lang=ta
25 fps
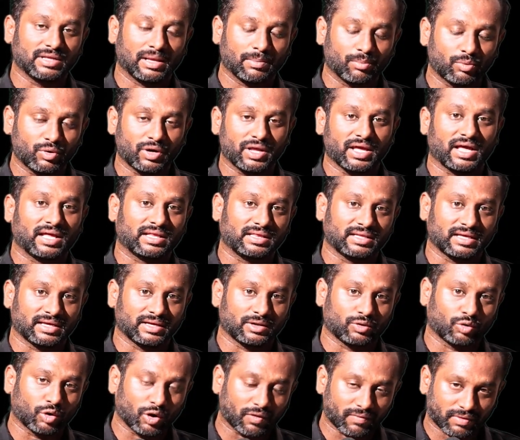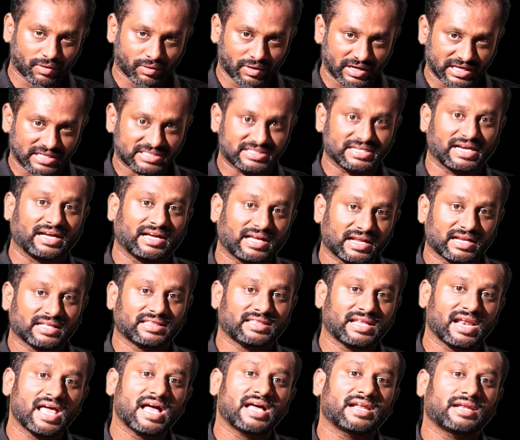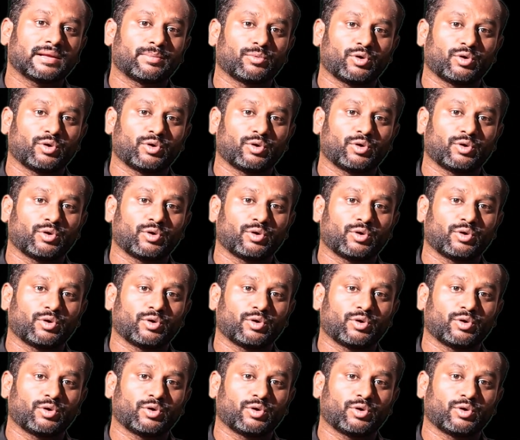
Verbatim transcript: நம்முடைய அந்த ரோவருடைய சக்கரத்தில்